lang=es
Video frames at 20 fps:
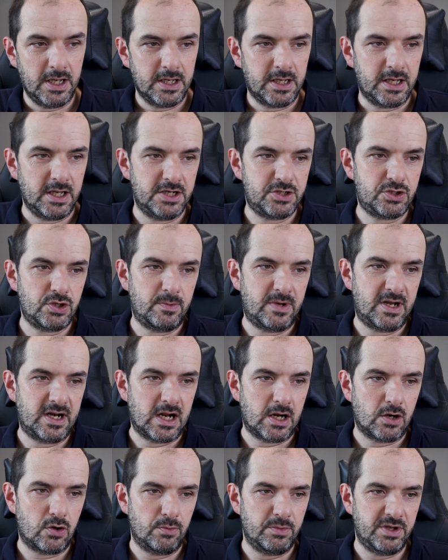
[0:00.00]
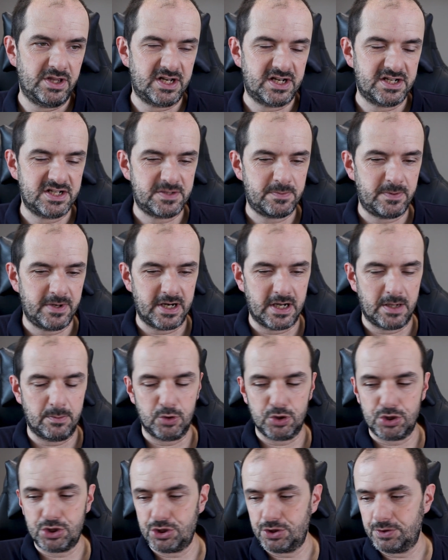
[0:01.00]
¿Quieres tomar algo mientras
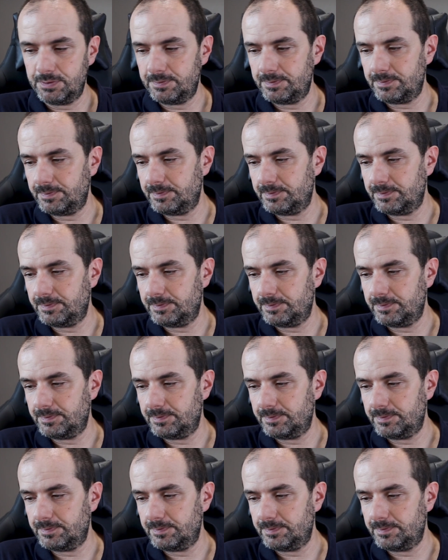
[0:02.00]
esperamos?